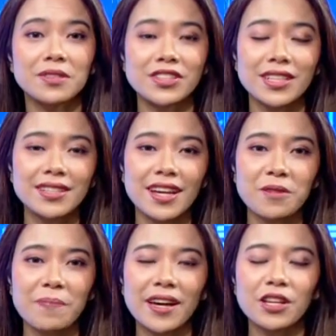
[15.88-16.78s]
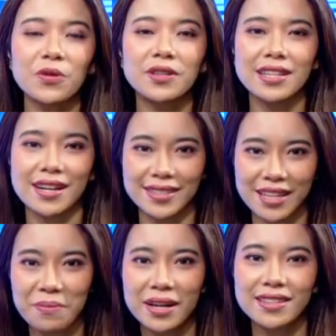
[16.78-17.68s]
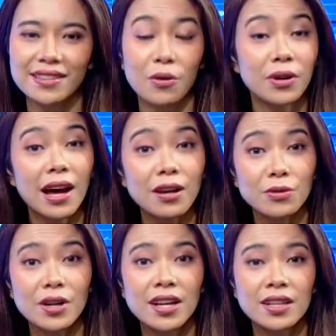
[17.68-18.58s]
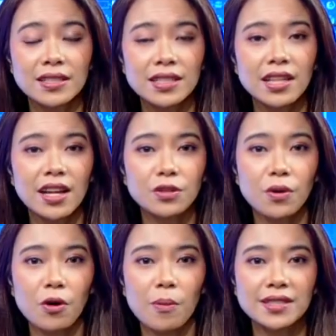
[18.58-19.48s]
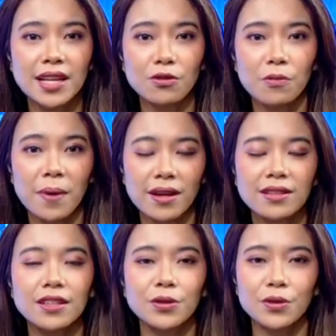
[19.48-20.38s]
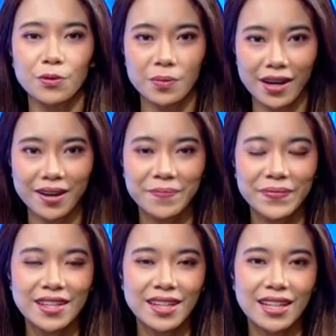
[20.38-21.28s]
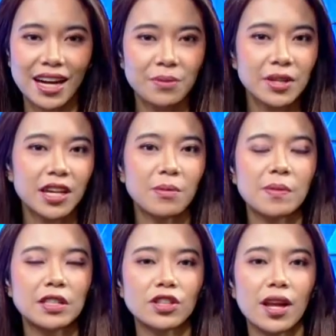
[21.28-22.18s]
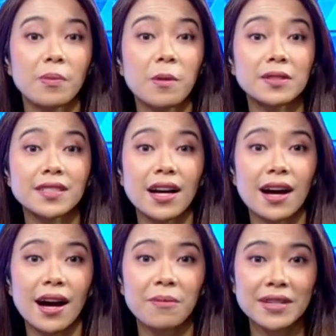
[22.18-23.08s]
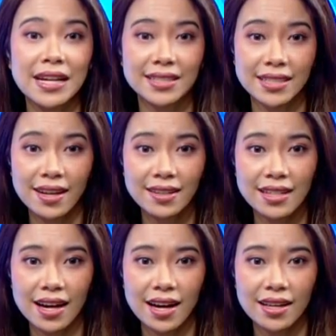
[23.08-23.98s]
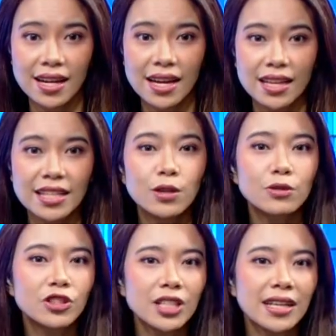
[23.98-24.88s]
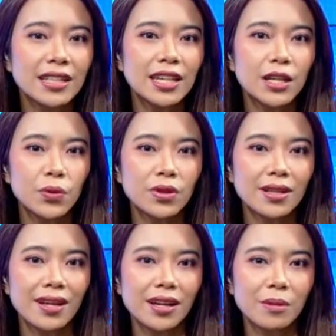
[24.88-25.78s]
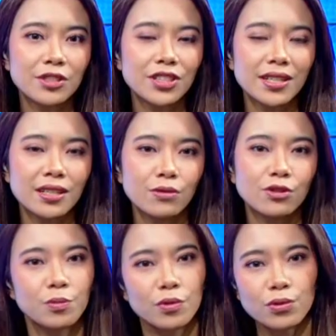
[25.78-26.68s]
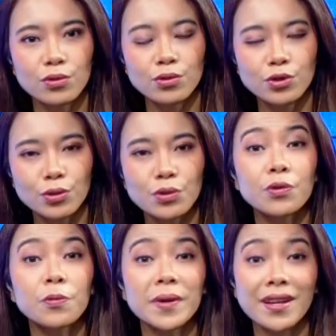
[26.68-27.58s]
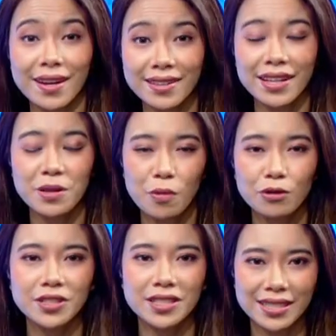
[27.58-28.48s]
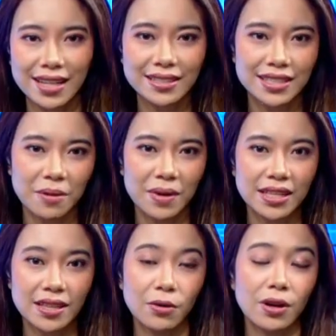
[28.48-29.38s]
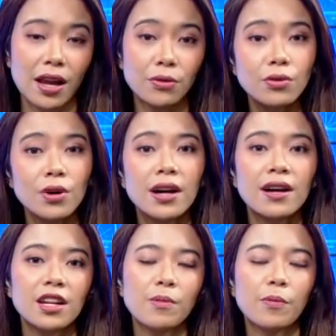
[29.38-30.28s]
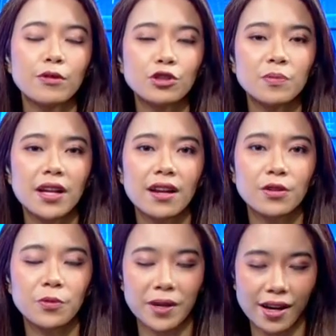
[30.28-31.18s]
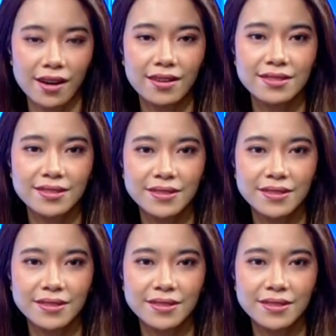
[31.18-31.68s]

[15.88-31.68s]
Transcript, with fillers: persen dari periode yang sama di tahun lalu senilai 2,14 triliun rupiah. Dengan demikian pemirsa laba bersaham dasar dan dilusian ini ikut terkerek menjadi 77 rupiah dari posisi yang sama di tahun lalu 59 rupiah.